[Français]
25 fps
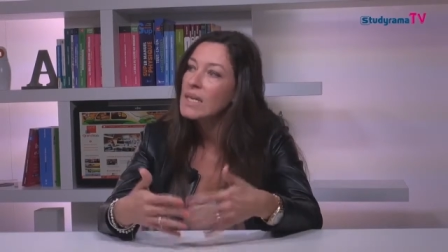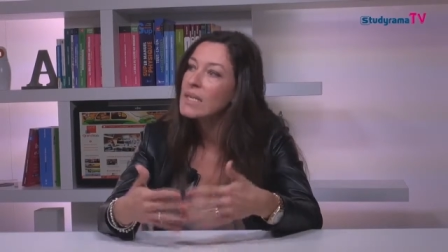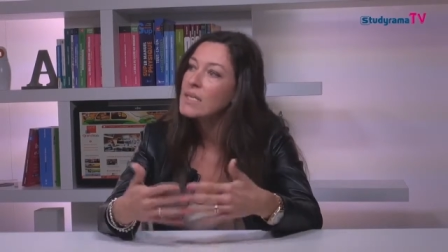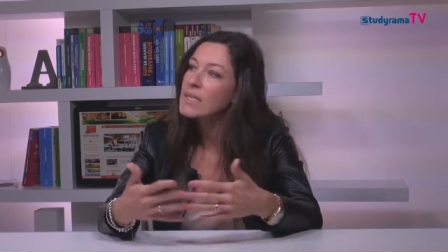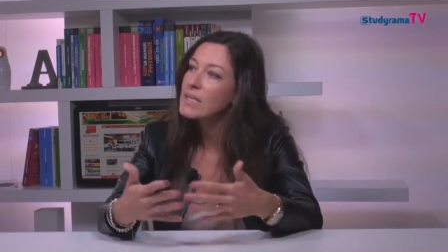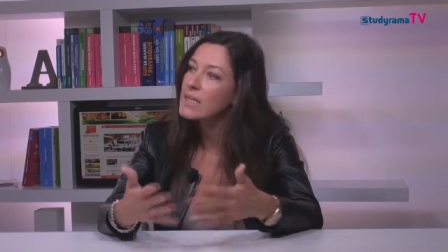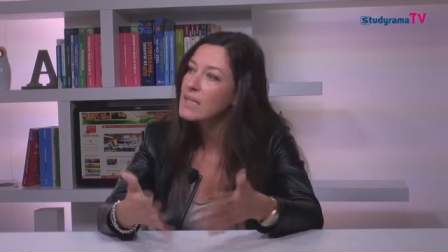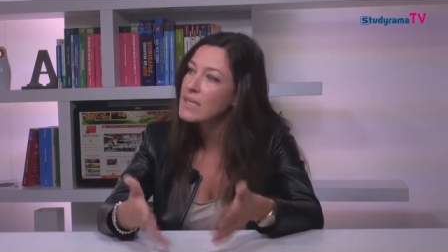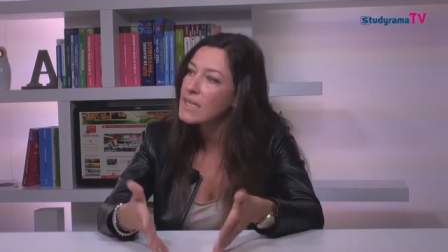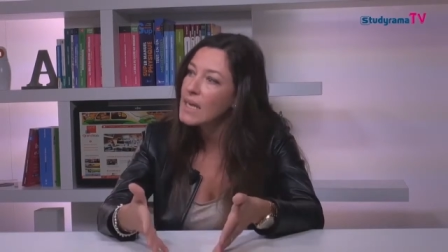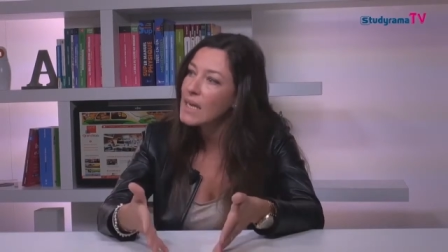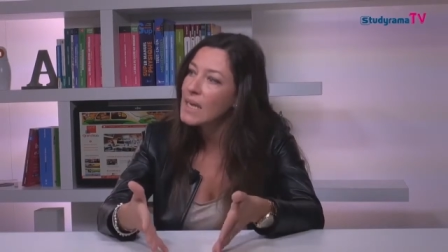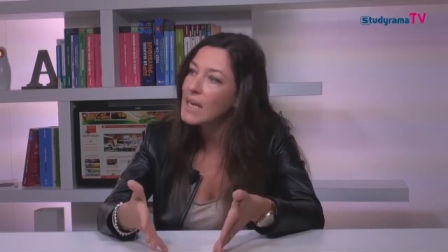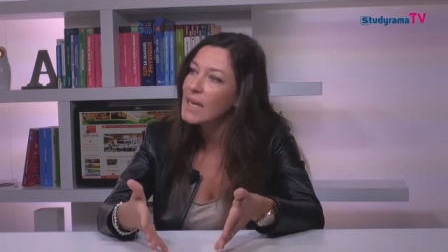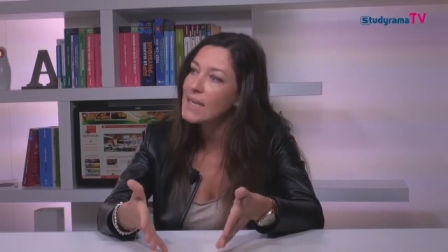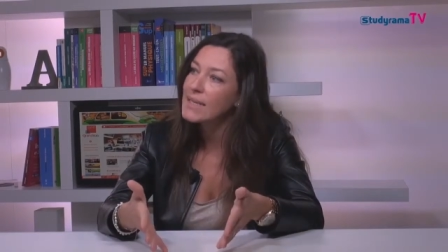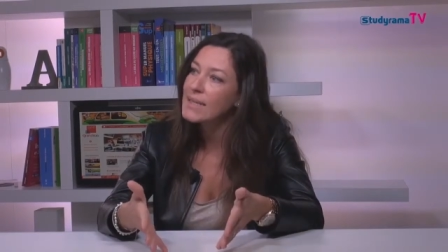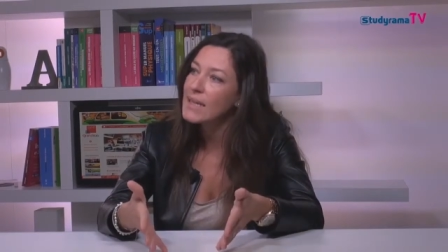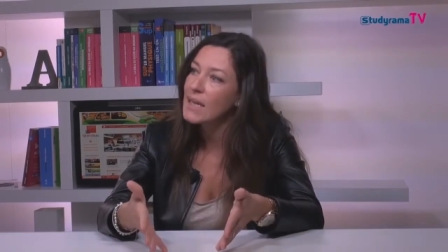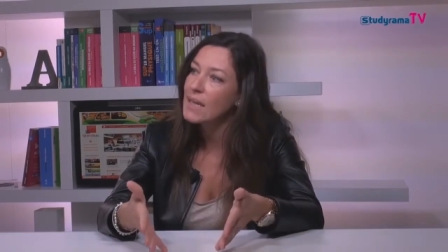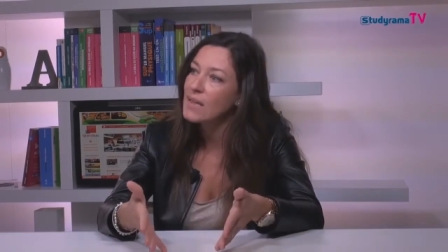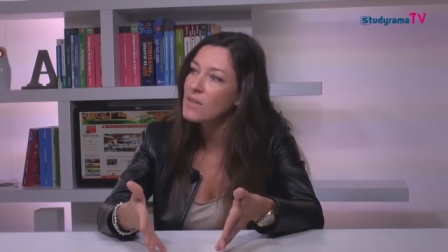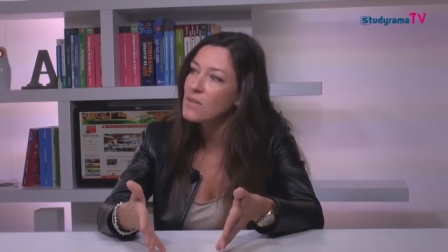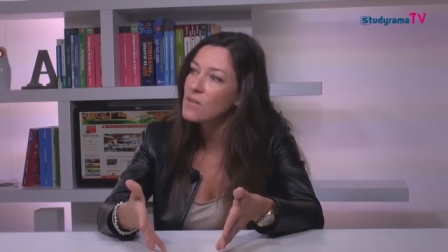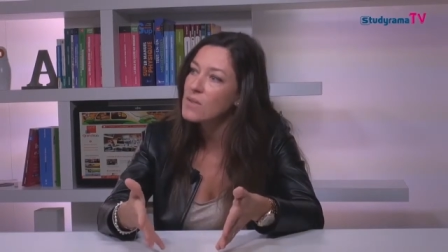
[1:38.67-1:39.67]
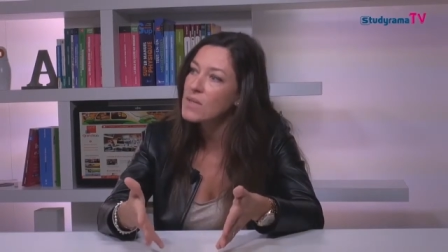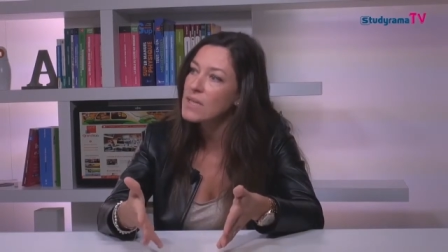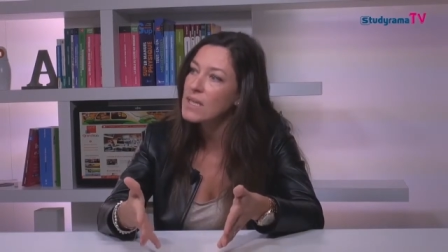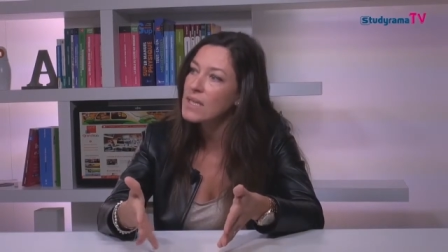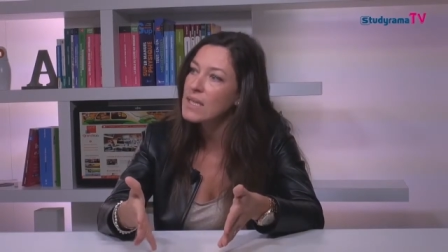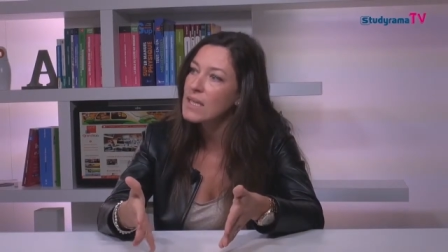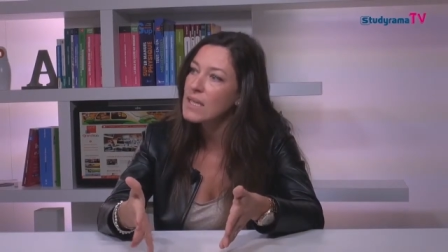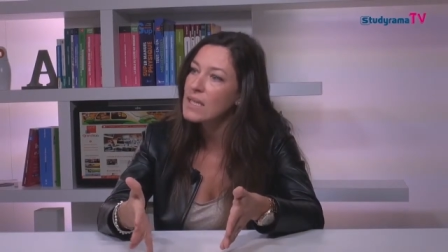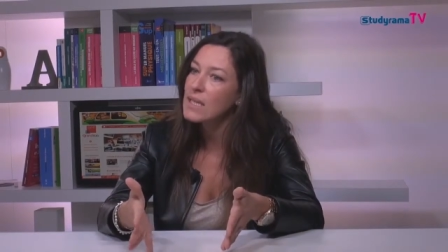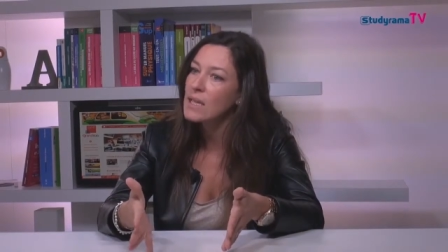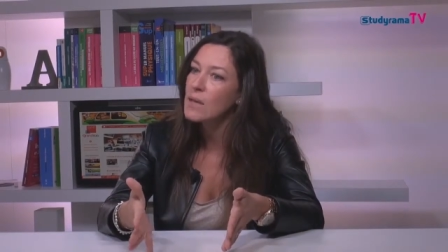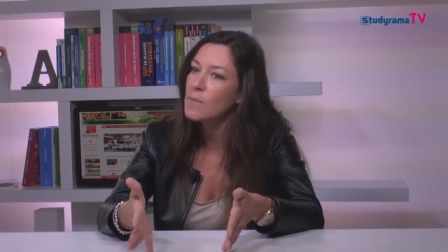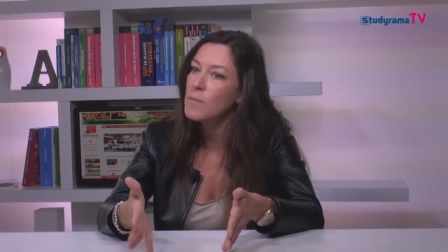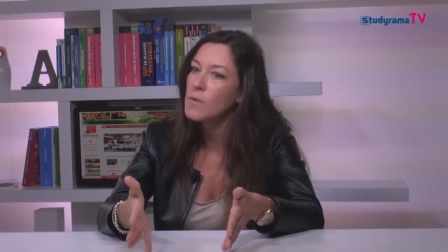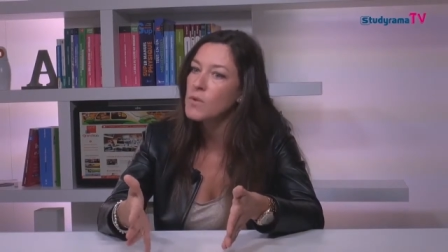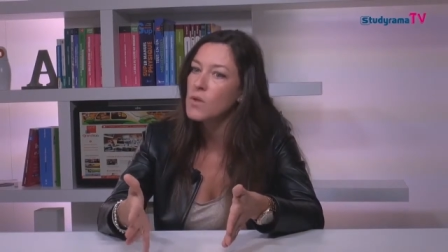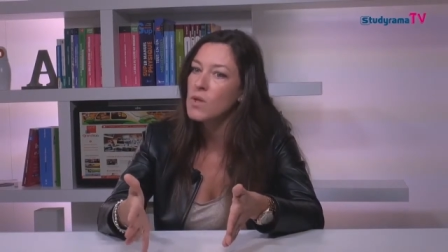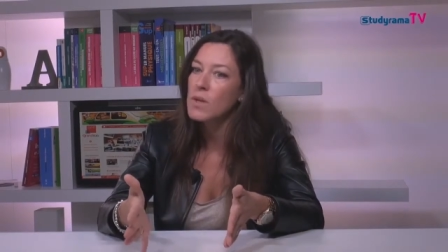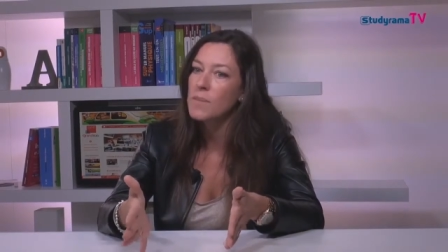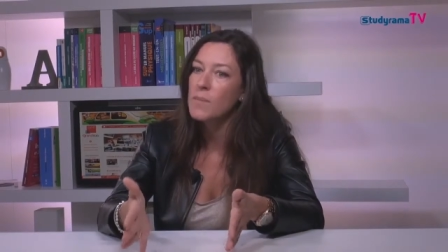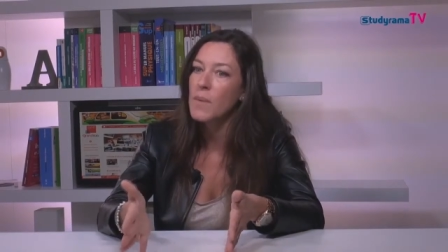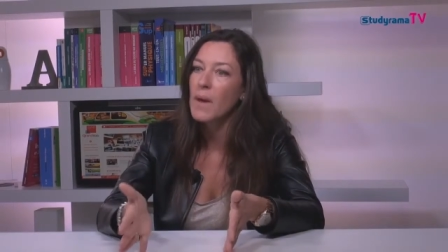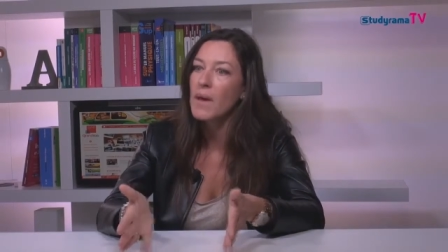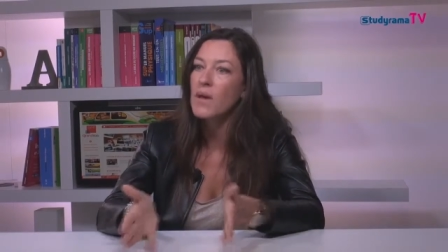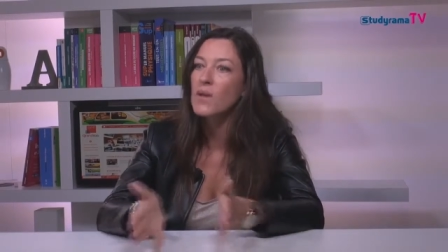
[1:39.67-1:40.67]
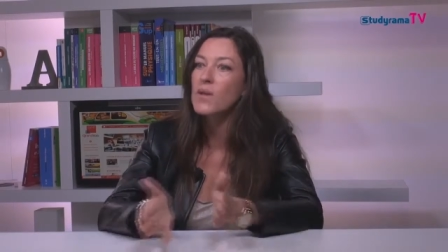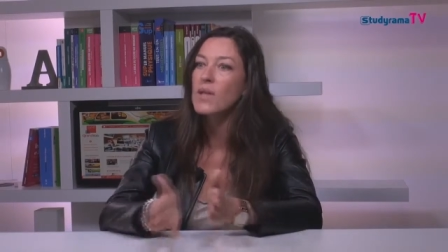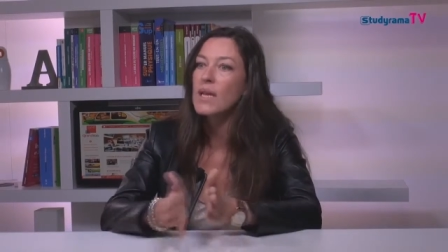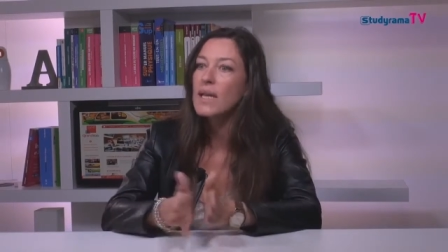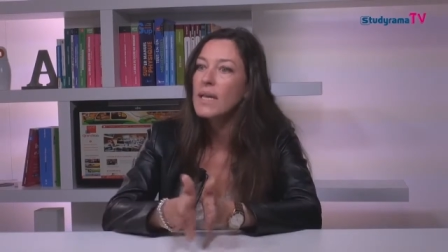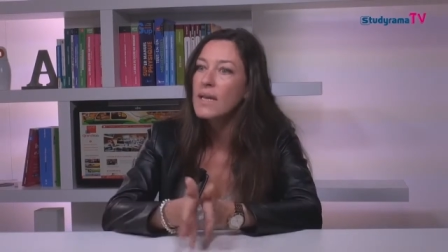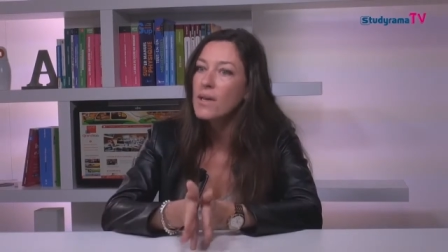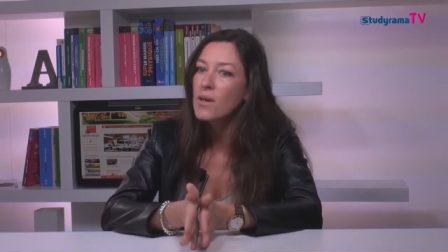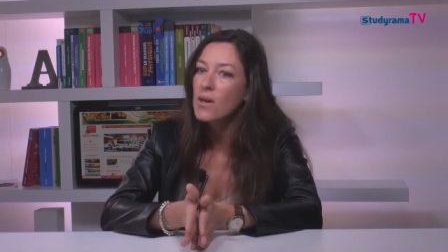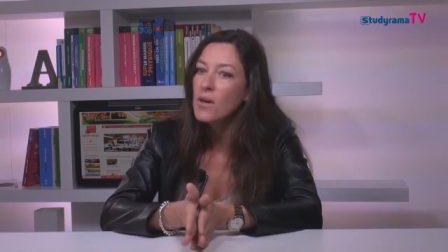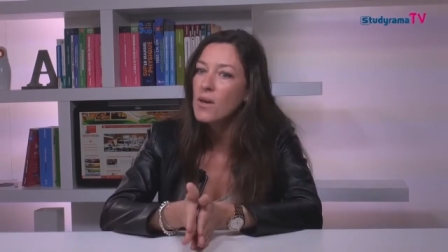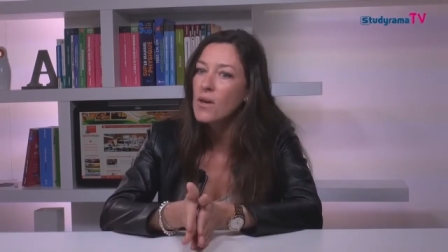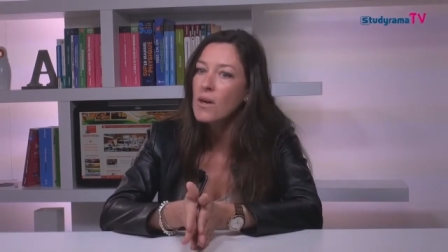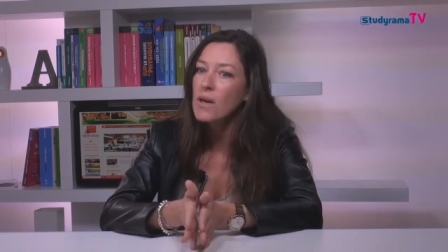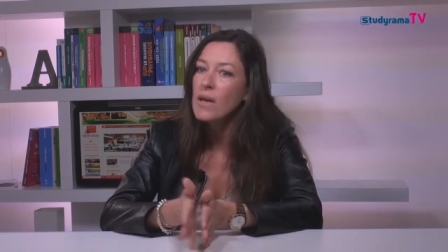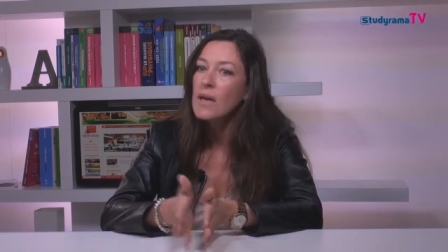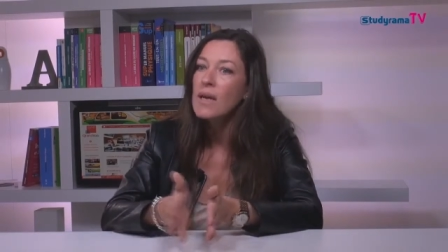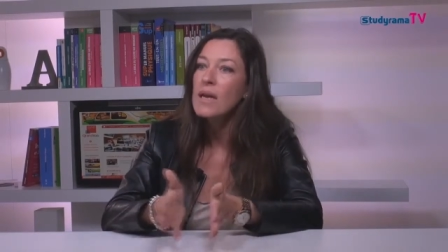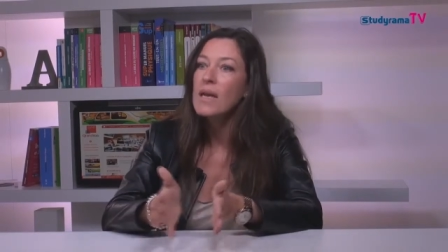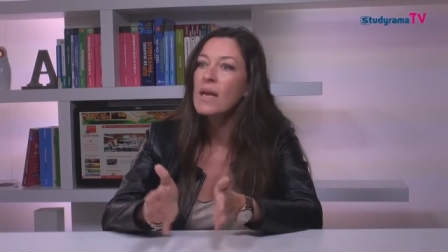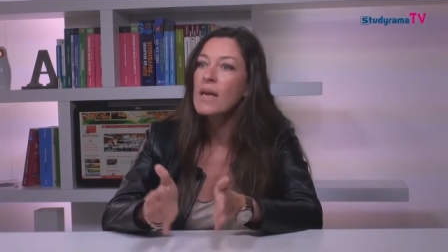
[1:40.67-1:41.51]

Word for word: dédié à l'alternance, c'est-à-dire que pendant les périodes à l'école,